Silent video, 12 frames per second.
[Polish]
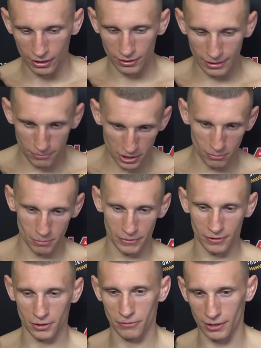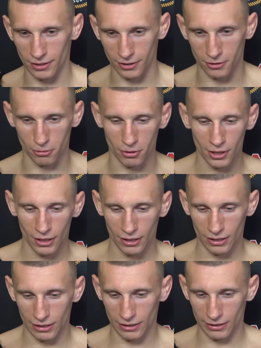Nie wyszedłbym pewnie do werdyktu,
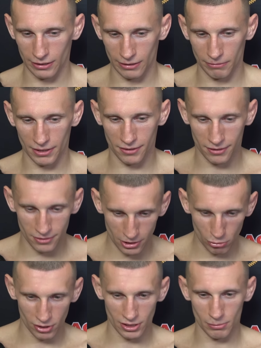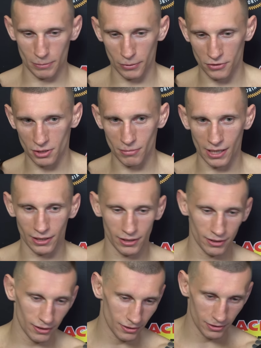e, więc dziękuję, że mnie
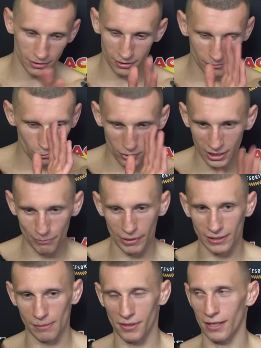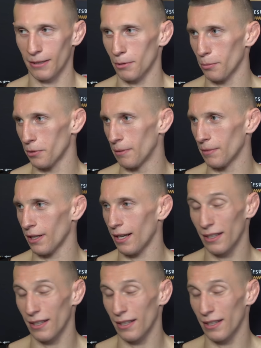powstrzymali i, i, w ogóle nie pamiętam, co ja tam robiłem, nie?